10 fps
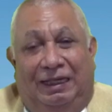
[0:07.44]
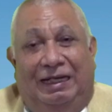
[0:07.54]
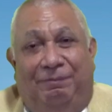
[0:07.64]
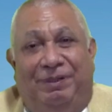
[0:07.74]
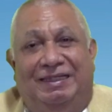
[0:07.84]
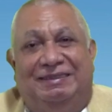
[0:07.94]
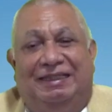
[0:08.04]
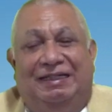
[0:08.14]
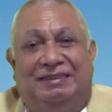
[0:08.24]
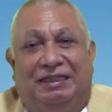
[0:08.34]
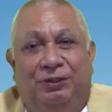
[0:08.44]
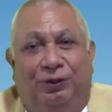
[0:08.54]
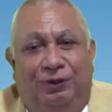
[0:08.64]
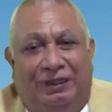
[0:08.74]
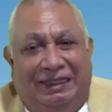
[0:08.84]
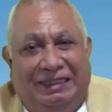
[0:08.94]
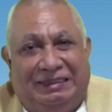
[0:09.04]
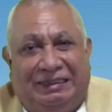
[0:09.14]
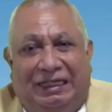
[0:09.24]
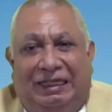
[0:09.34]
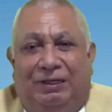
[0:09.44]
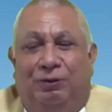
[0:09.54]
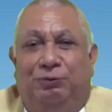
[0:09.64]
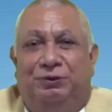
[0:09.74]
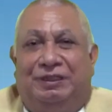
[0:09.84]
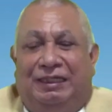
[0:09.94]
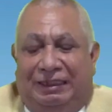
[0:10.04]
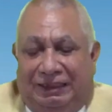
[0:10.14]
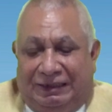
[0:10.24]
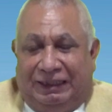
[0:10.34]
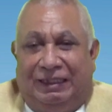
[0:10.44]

La paz del Señor esté con ustedes,